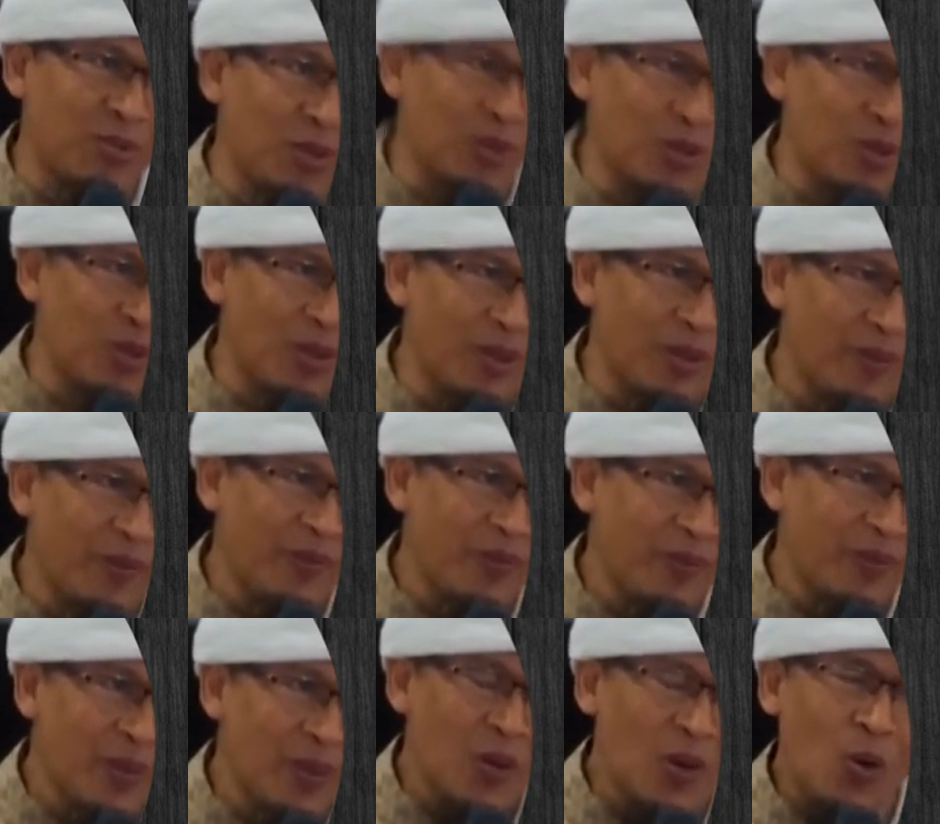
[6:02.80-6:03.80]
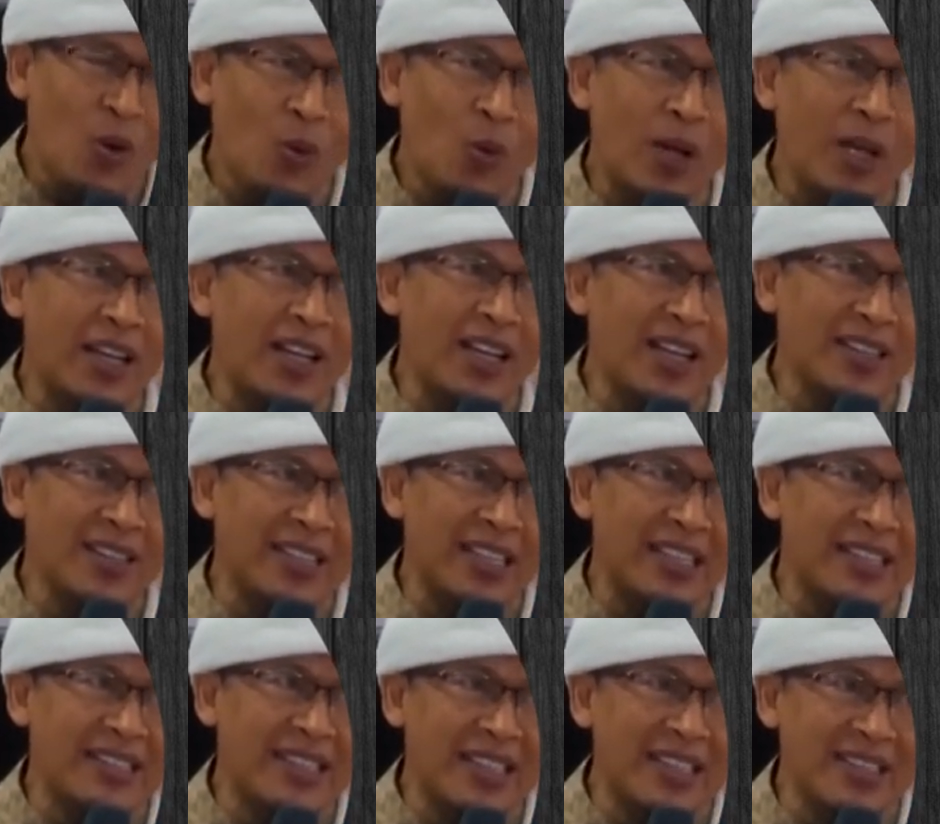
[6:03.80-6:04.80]
buruk. Wala
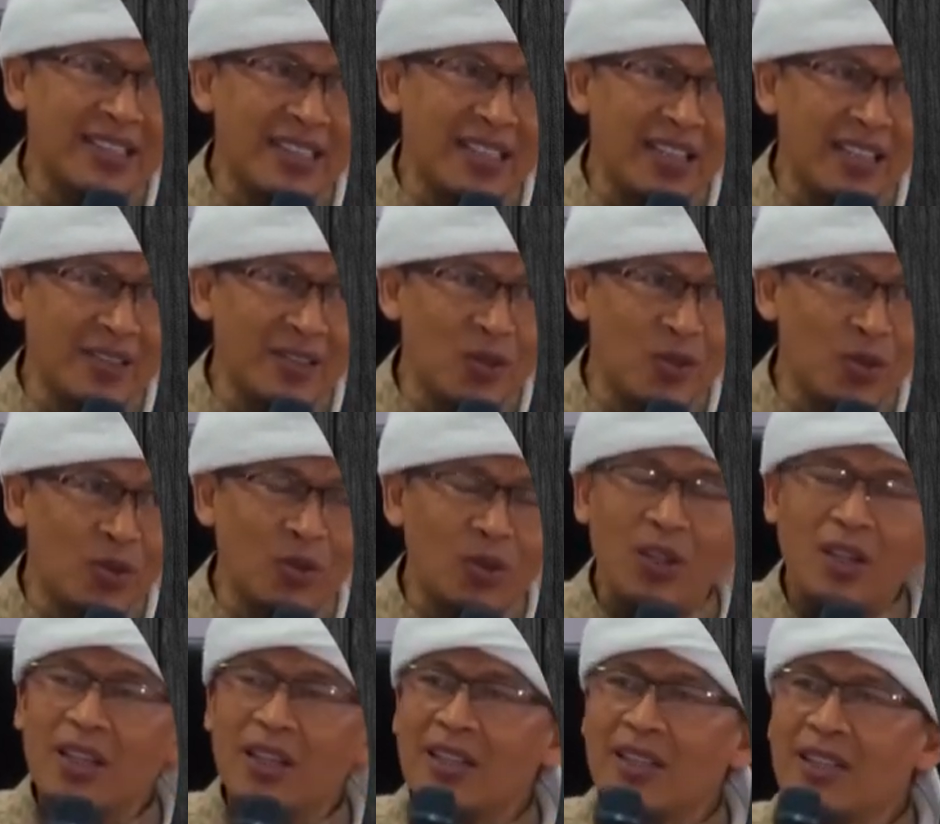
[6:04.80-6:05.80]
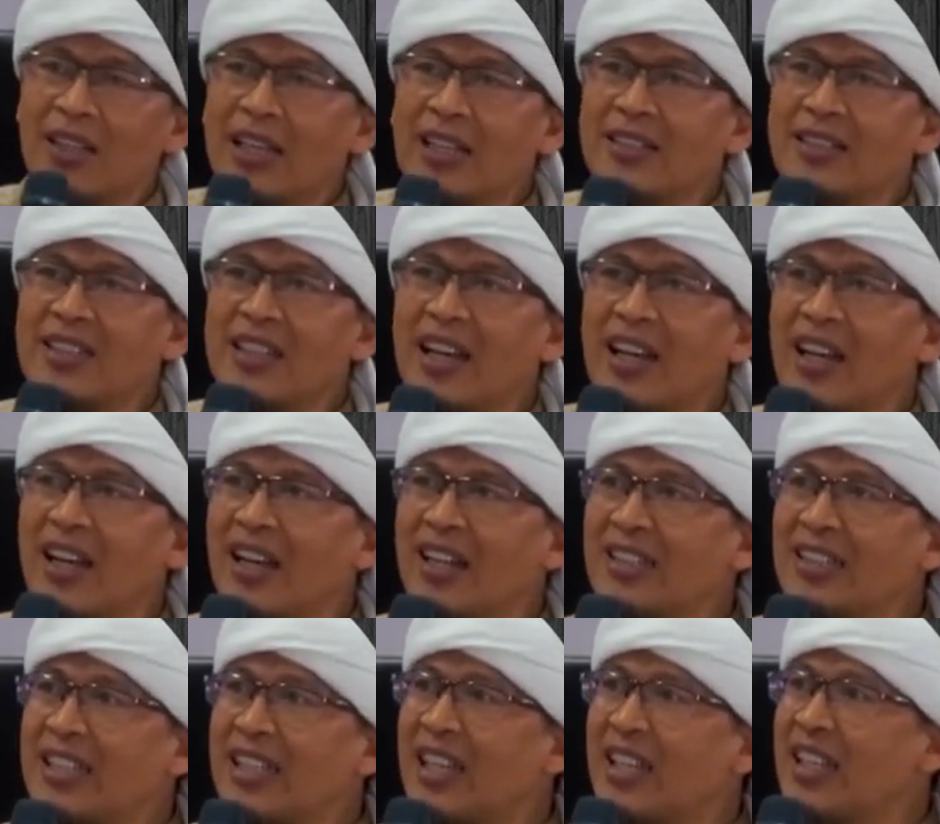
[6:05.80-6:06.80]
tajassasu dan
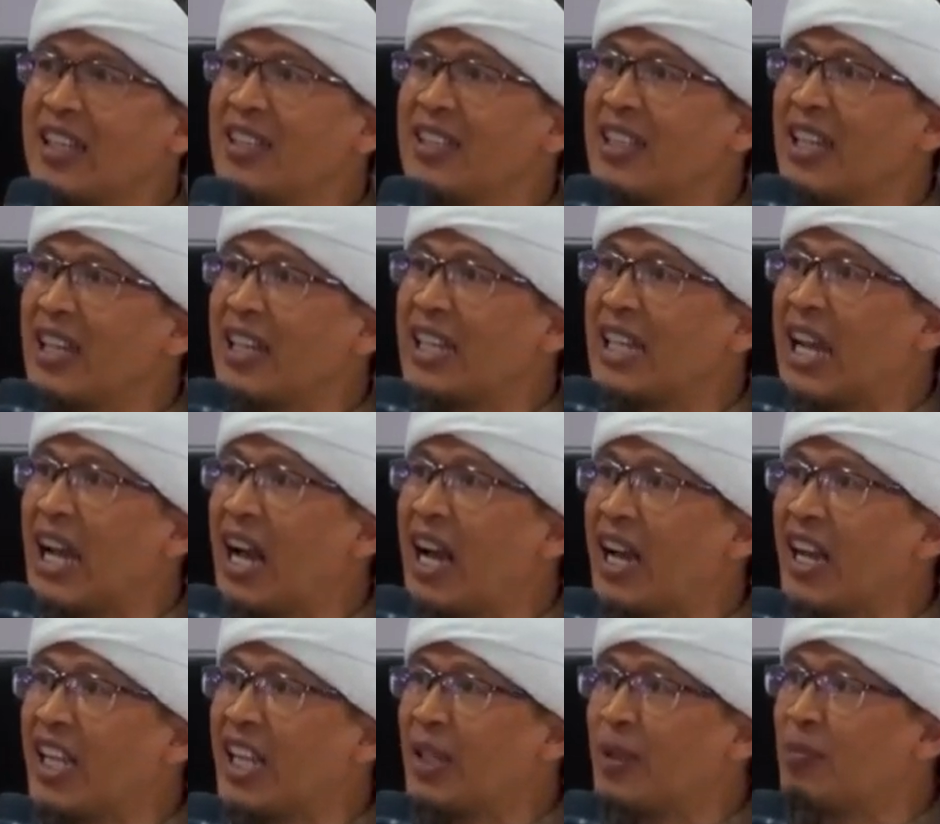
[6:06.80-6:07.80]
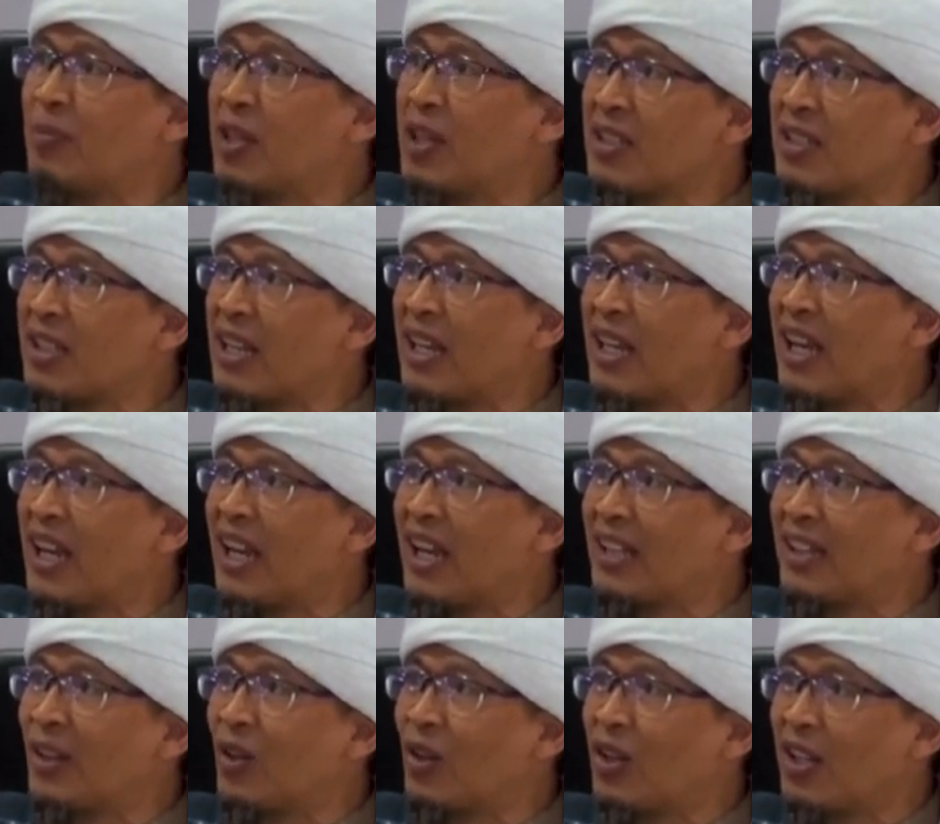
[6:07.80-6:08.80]
jangan nyari-nyari aib
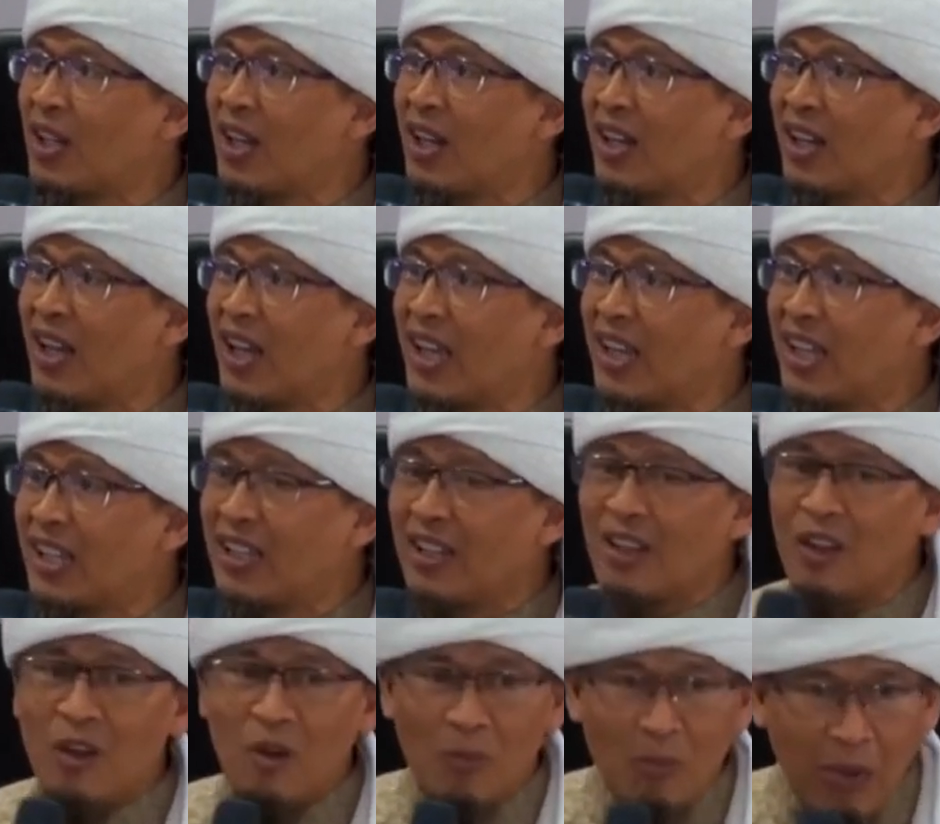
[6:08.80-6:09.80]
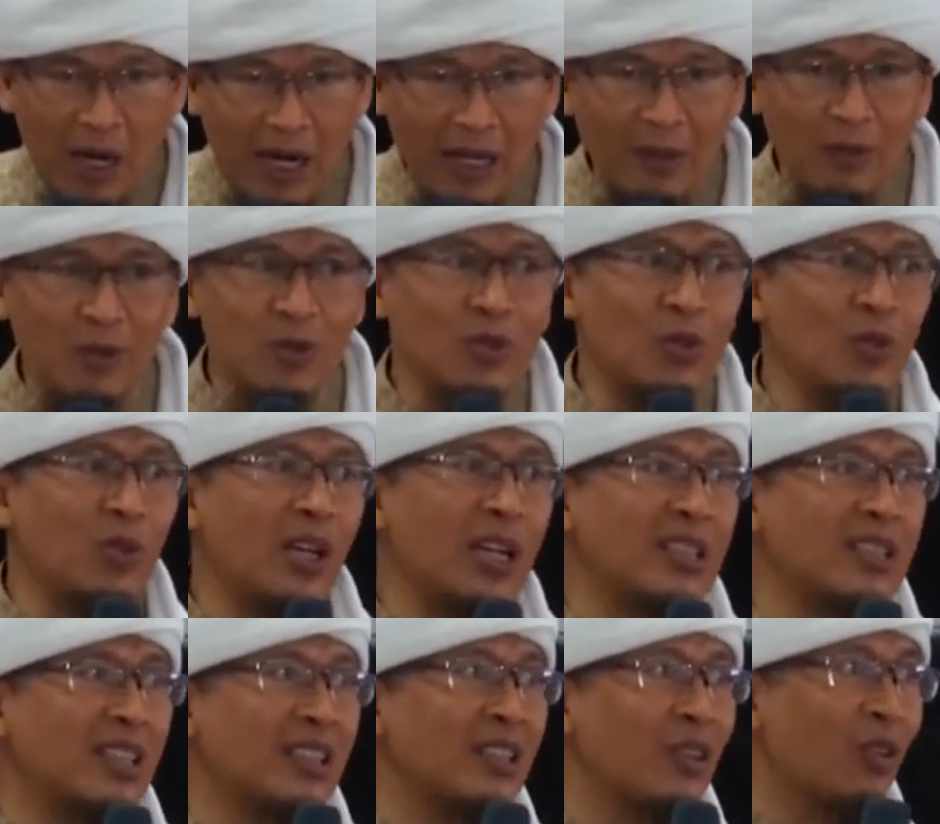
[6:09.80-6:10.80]
kesalahan orang lain. Baru
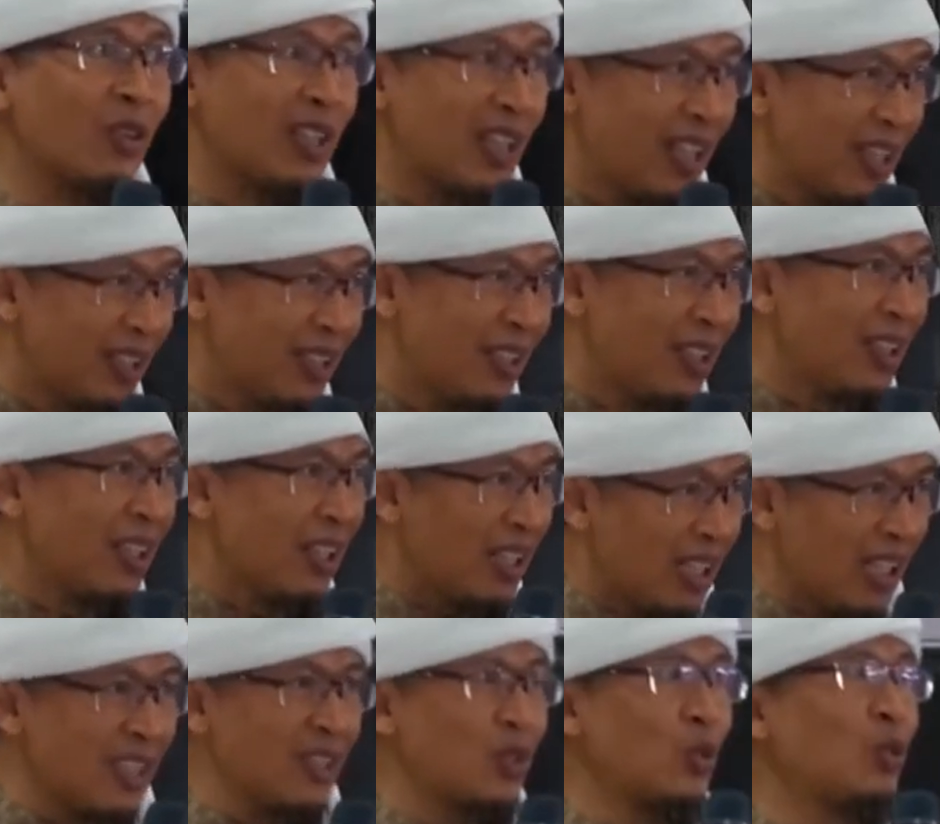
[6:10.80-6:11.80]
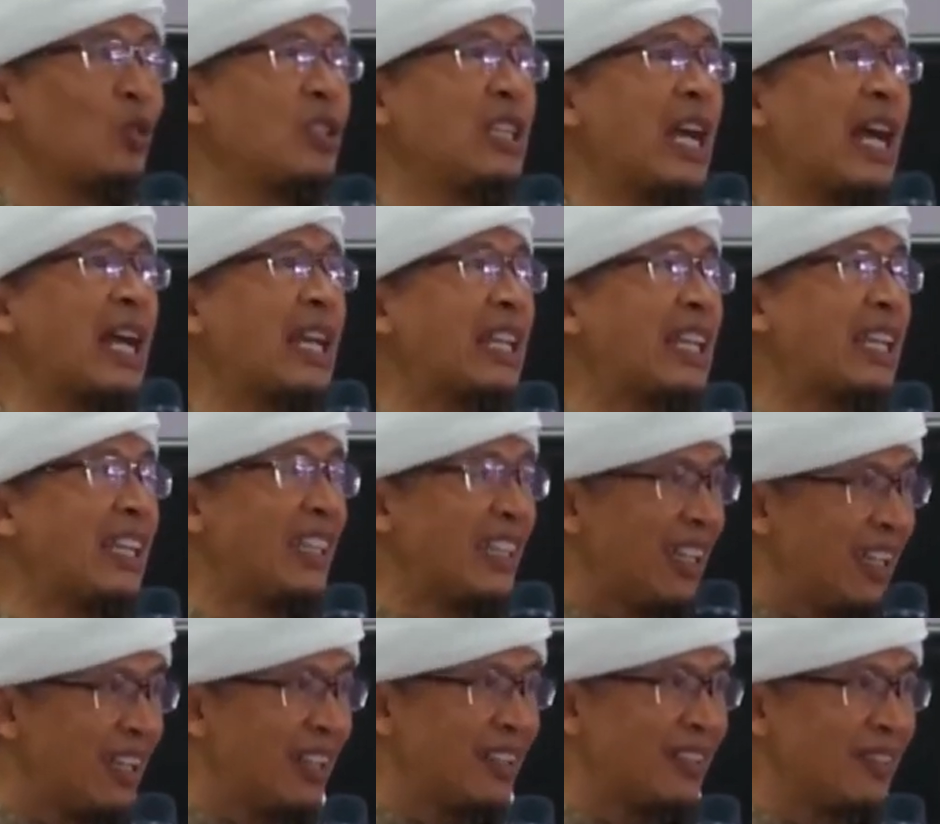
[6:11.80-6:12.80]
juga setoran langsung nyari
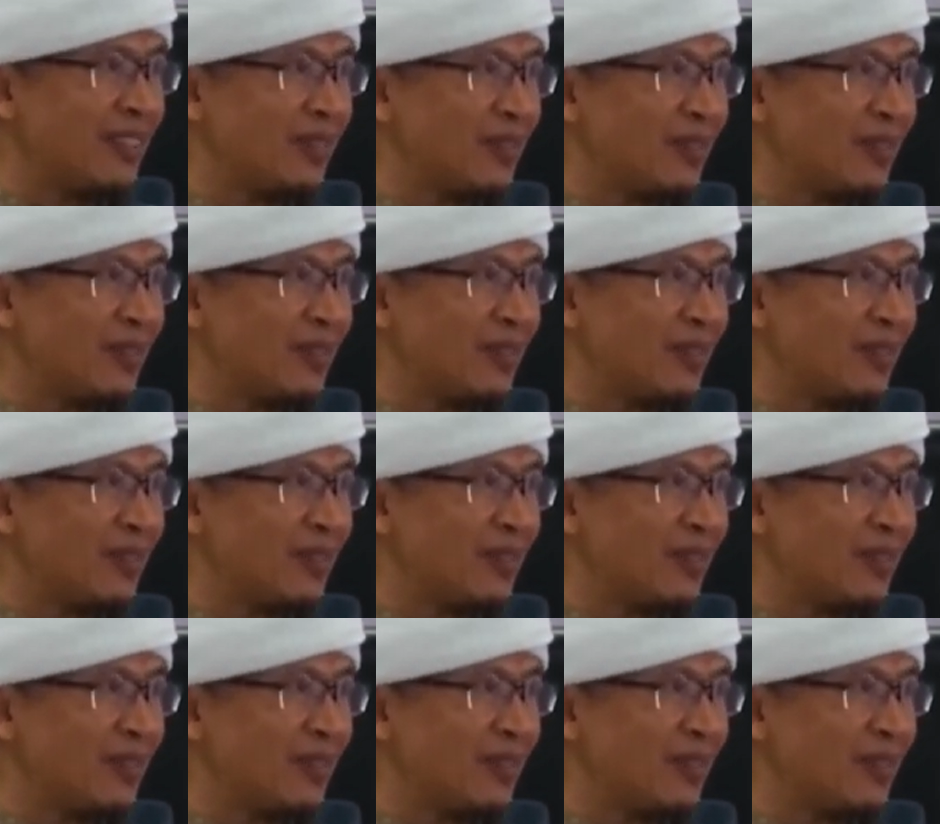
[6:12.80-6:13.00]
ya.